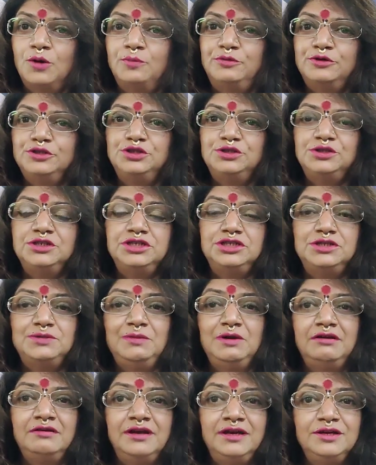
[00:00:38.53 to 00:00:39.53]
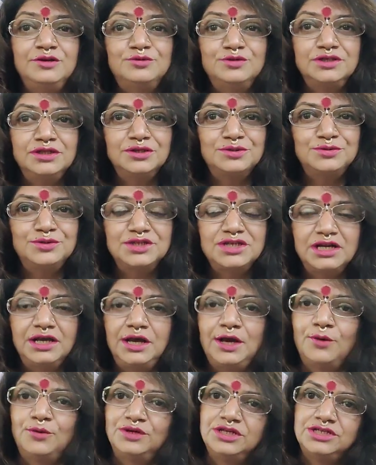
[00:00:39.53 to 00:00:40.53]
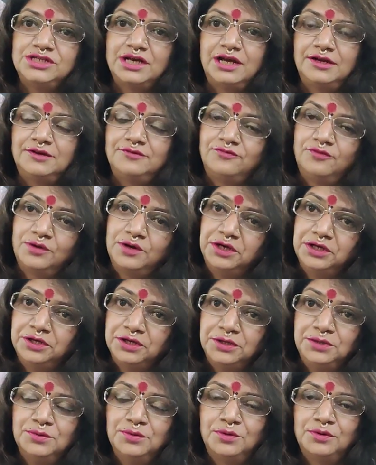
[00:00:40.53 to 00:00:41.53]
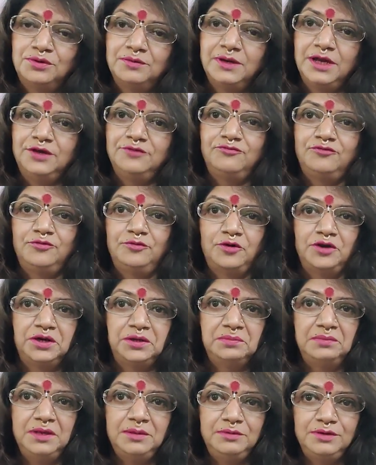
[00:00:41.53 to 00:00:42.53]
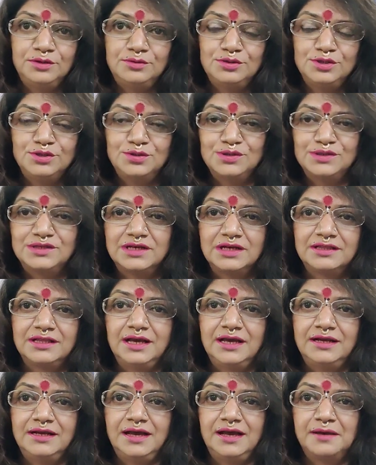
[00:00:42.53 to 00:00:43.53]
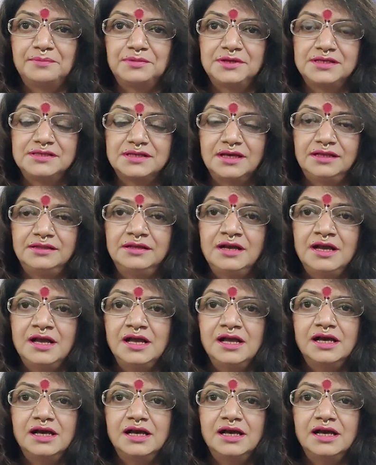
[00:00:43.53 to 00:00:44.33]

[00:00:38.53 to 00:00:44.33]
अपॉर्चुनिटी मिल रही कुछ ना कुछ नया होने जा रहा है फॉरेन के योग है फॉरेन में भी कुछ हो सकता है नया आपके साथ